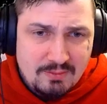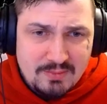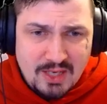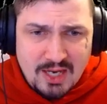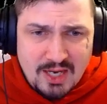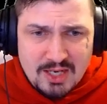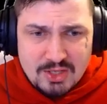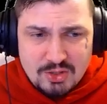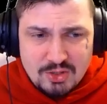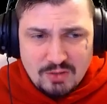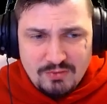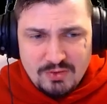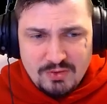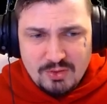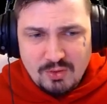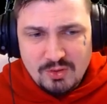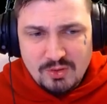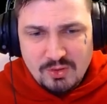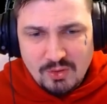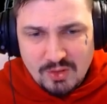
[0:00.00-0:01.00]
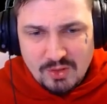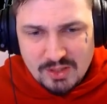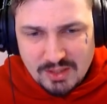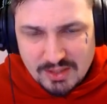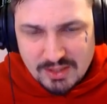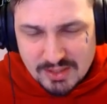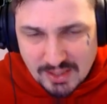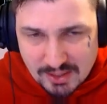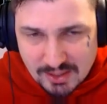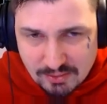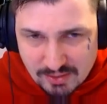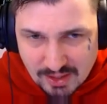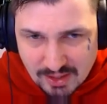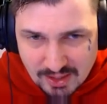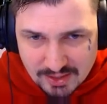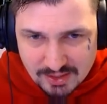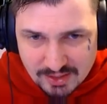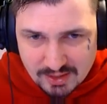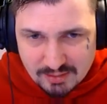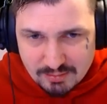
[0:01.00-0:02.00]
ja, ich hoffe, ich konnte euch das ein oder
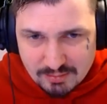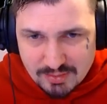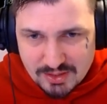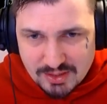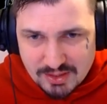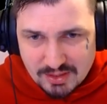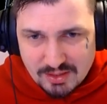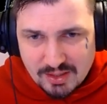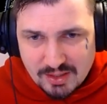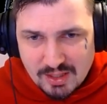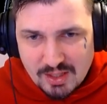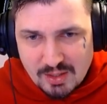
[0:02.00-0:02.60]
andere ein bisschen